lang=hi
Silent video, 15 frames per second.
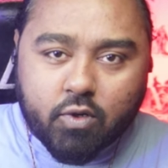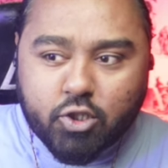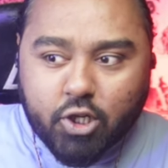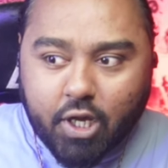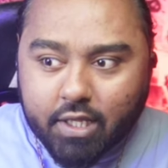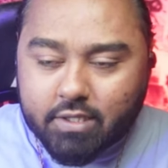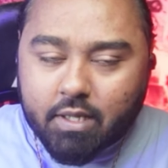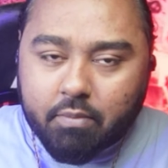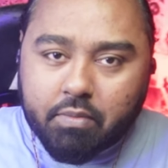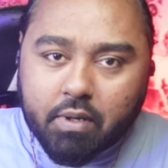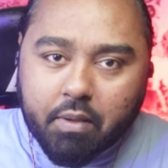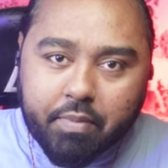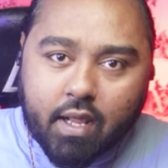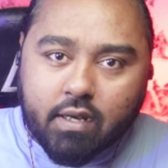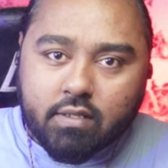को शायद से
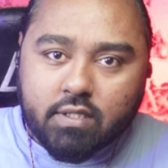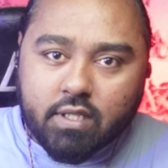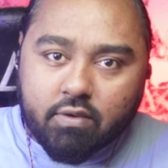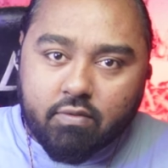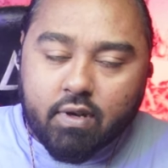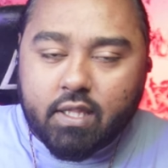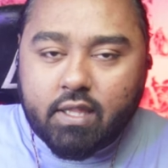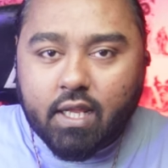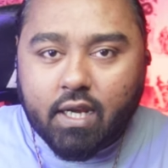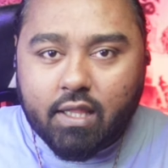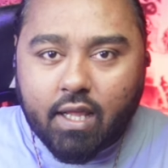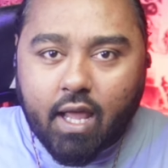अपना प्यार सीक्वल की तरह